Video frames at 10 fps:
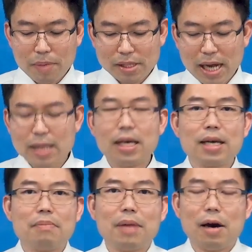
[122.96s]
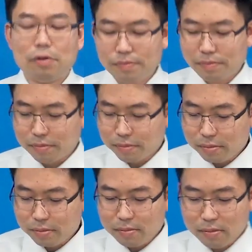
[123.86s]
ประทานให้กับเรา
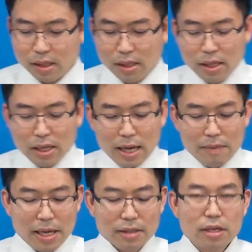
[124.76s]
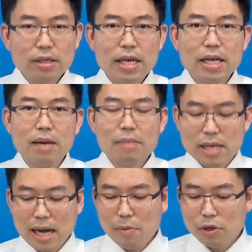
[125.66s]
เอเมนซึ่งในยีรามา
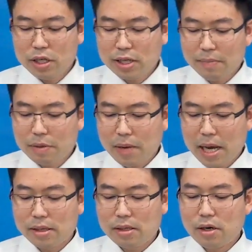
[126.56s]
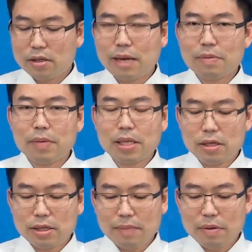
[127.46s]
ยาบทที่31ข้อ31
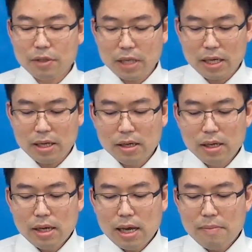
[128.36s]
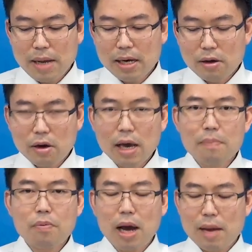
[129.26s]
ถึง34เอเมนแล้วก็เฮ
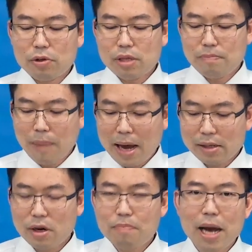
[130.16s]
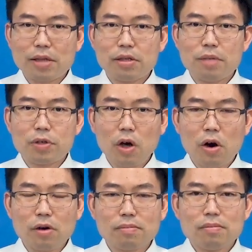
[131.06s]
บรายบทที่8ข้อ8ถึง
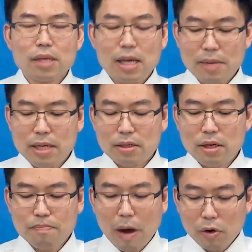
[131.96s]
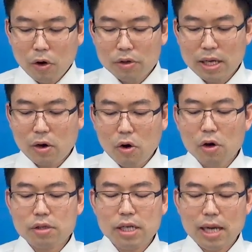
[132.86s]
12เอเมนซึ่งเปาโลเนี่ยโค้
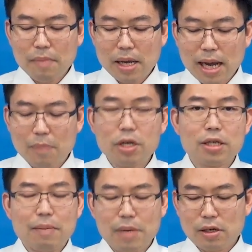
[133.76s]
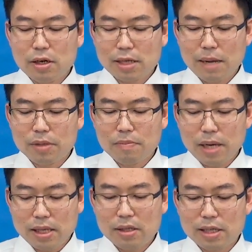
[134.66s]
ดยีรามายาบทที่31ข้อ
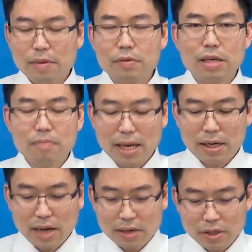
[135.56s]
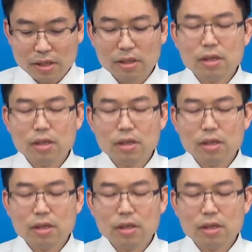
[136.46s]
31ถึง34มาอีกครั้งหนึ่ง